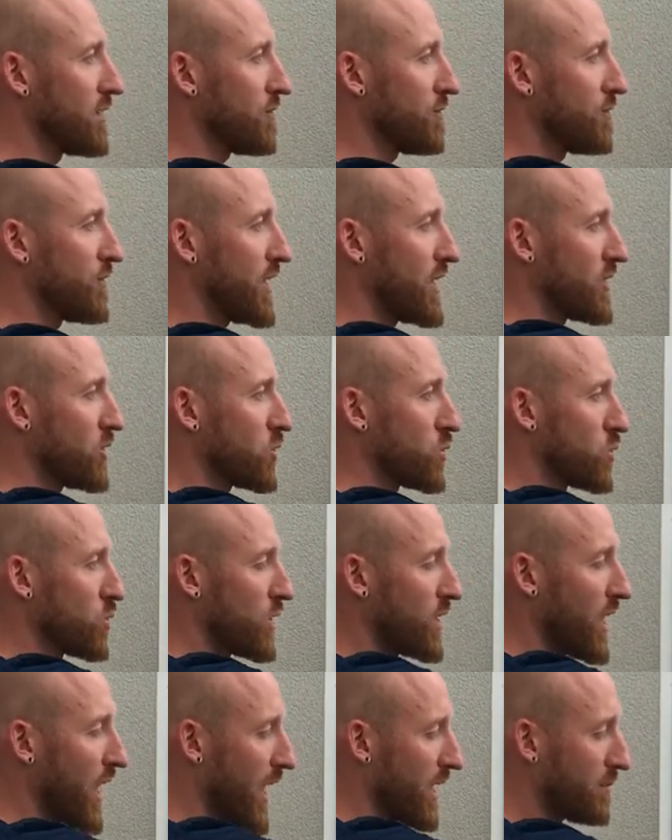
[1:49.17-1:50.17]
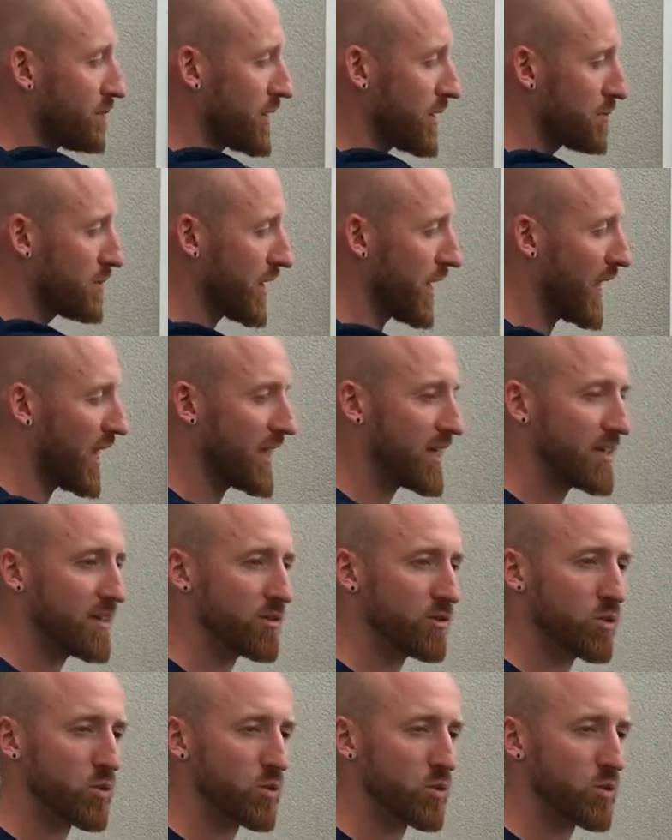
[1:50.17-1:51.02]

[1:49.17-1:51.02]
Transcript: wenn du in einem der Bereiche